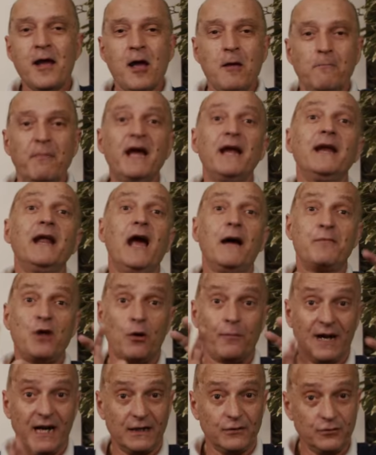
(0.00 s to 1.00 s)
Bene, abbiamo
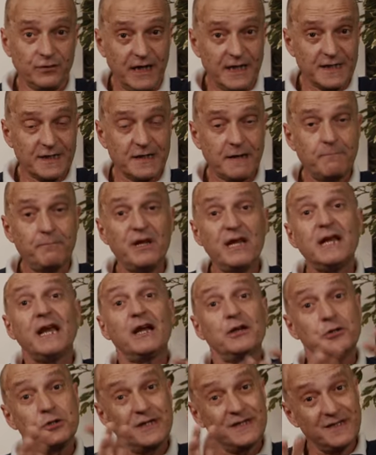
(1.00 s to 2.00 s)
parlato di SP
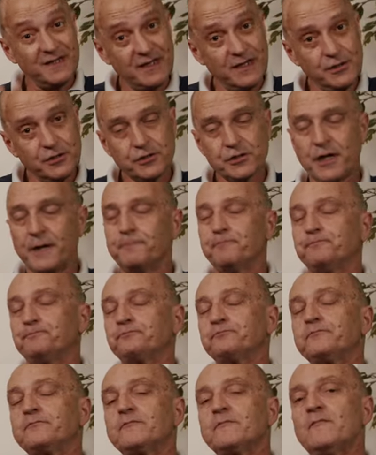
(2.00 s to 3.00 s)
che gestisce
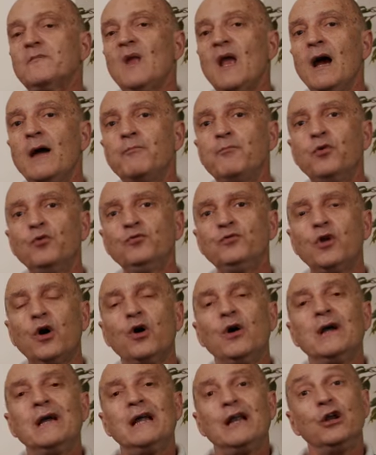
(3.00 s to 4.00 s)
appunto
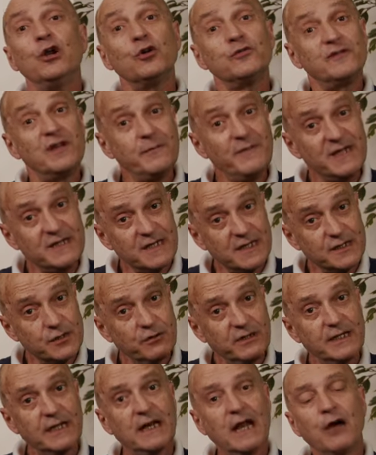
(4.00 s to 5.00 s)

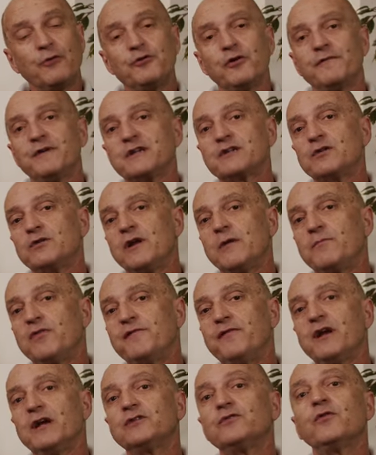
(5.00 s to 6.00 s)
l'ottimizzazione dell'audio verso gli
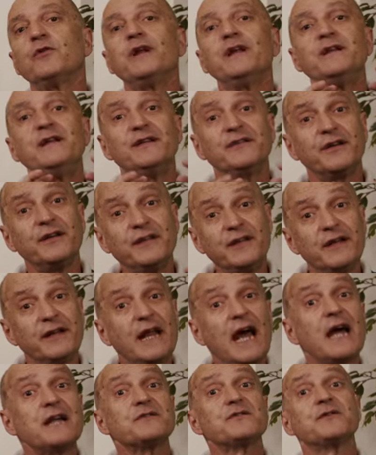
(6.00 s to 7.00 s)
amplificatori, di 3D
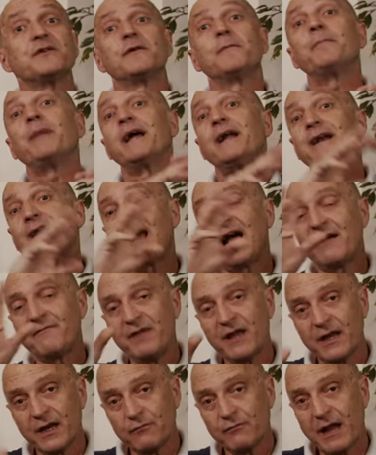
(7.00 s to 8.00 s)
Enhancer per
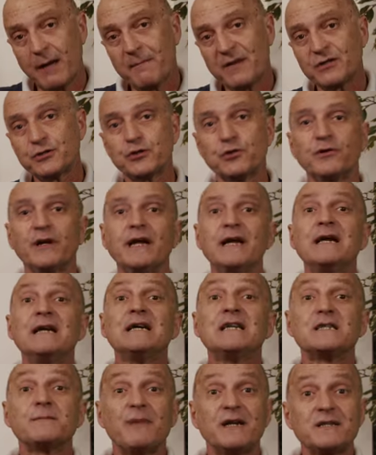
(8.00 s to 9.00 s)
avere una maggiore
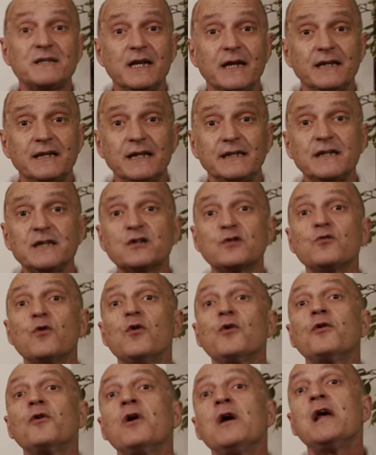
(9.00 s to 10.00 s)
spazialità del
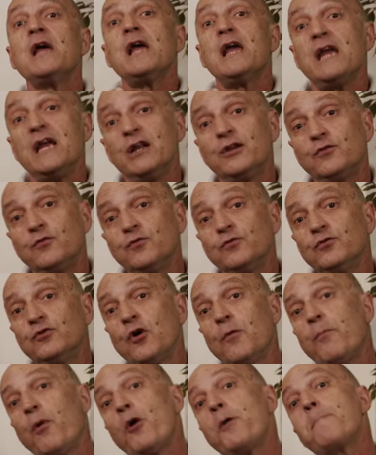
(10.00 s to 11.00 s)
suono, il
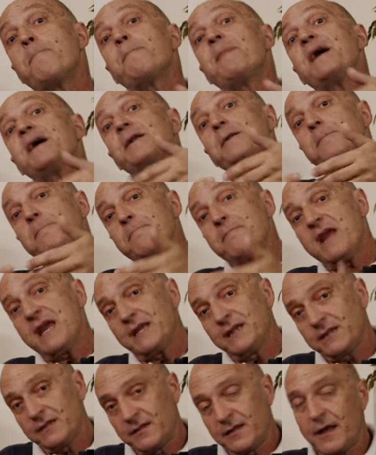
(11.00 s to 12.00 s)
tutto poi
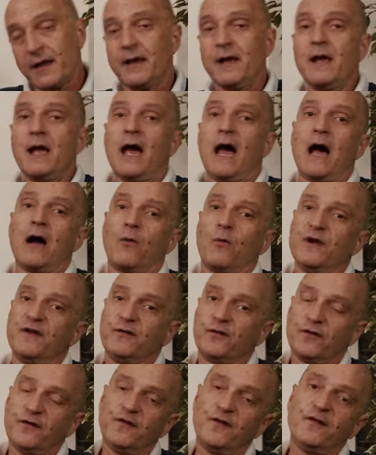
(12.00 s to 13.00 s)
permette a
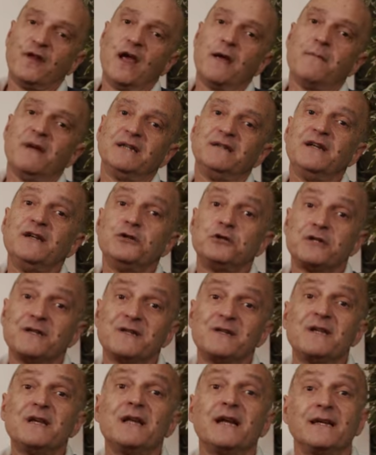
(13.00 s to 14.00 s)
questo sistema di
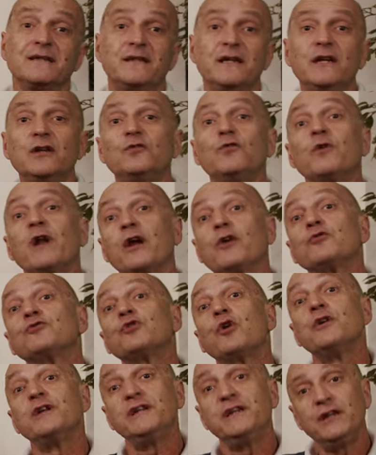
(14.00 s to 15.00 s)
gestire addirittura i
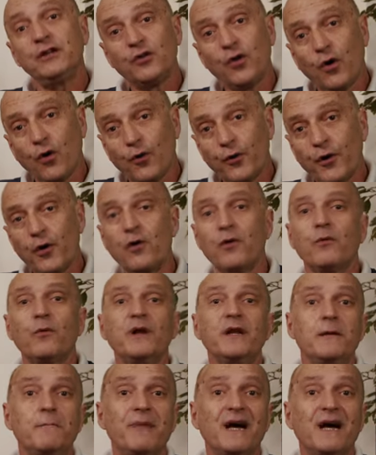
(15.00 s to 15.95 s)
controlli di tono, quindi